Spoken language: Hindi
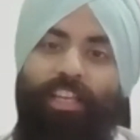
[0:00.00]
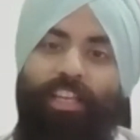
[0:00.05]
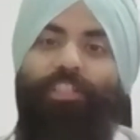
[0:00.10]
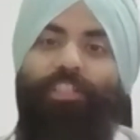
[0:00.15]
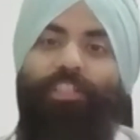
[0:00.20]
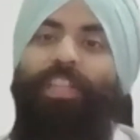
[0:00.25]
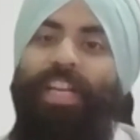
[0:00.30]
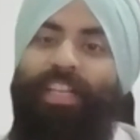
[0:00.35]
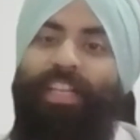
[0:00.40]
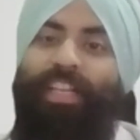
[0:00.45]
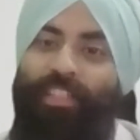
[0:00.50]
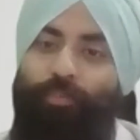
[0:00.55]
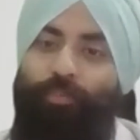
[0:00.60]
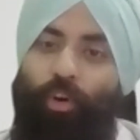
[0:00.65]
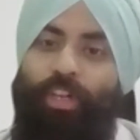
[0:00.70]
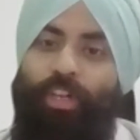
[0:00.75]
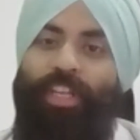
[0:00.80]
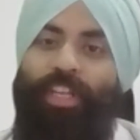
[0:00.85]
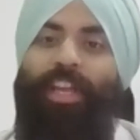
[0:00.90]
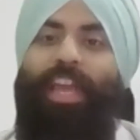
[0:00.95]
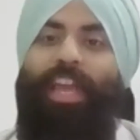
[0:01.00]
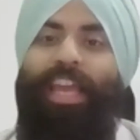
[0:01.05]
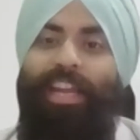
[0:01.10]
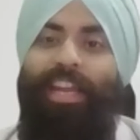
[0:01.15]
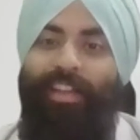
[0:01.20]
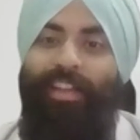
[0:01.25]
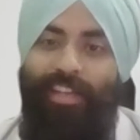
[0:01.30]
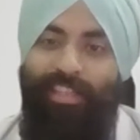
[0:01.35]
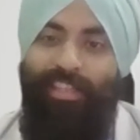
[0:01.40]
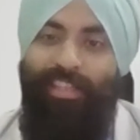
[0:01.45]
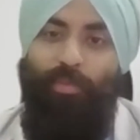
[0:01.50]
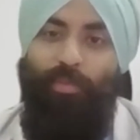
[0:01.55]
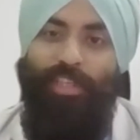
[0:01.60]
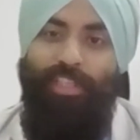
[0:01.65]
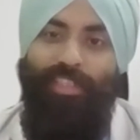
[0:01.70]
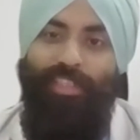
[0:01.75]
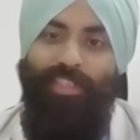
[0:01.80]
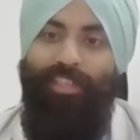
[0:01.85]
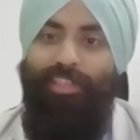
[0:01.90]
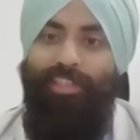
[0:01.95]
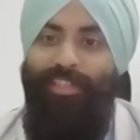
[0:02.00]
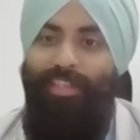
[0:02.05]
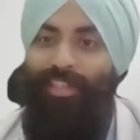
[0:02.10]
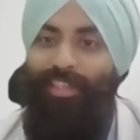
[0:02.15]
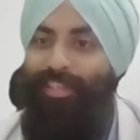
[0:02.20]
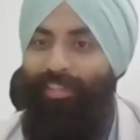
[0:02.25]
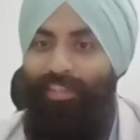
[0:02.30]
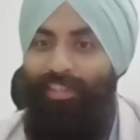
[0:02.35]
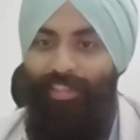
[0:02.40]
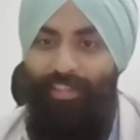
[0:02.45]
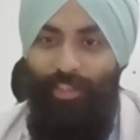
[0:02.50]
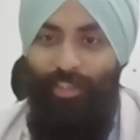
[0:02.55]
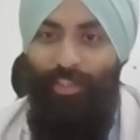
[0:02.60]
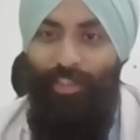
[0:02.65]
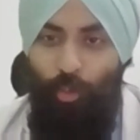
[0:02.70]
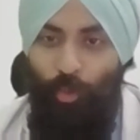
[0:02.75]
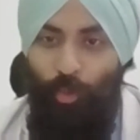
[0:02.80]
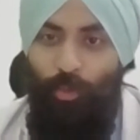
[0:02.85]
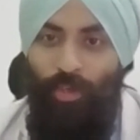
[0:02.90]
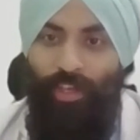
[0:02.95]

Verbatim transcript: तो दैट इज वॉट अ हेयर ट्रांसप्लांट सर्जन डू